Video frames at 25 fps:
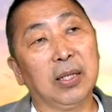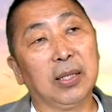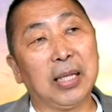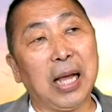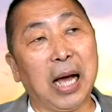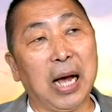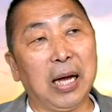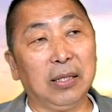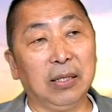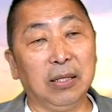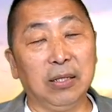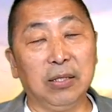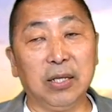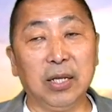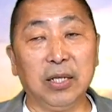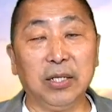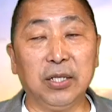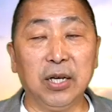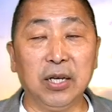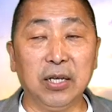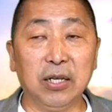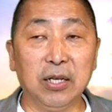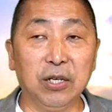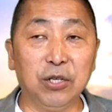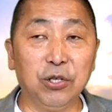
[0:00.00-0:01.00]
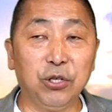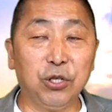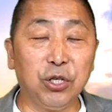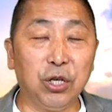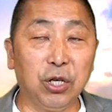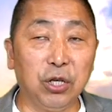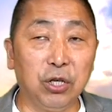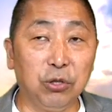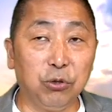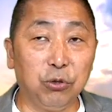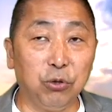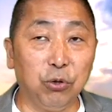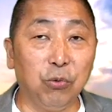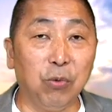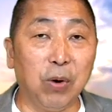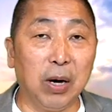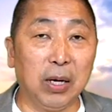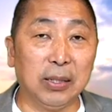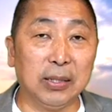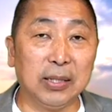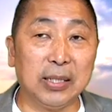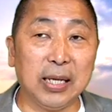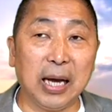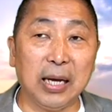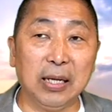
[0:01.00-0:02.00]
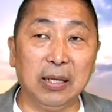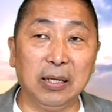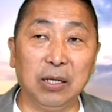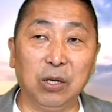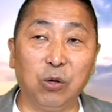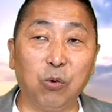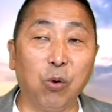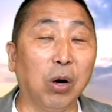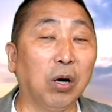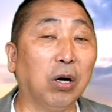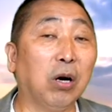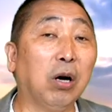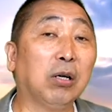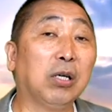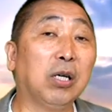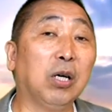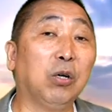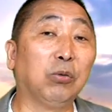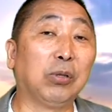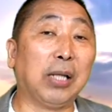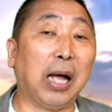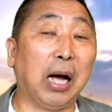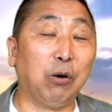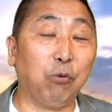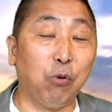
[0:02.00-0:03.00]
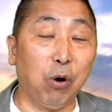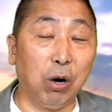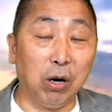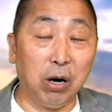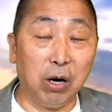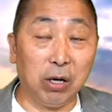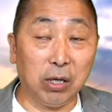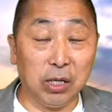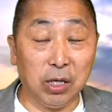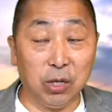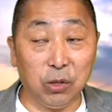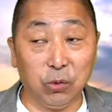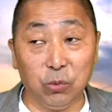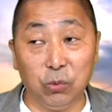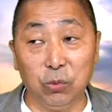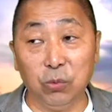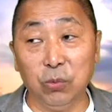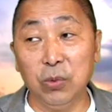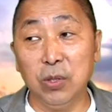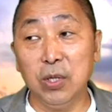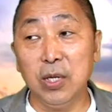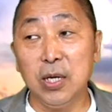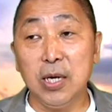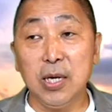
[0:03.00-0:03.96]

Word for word: 大的这些呢，社群网站的广告客户，大广告客户，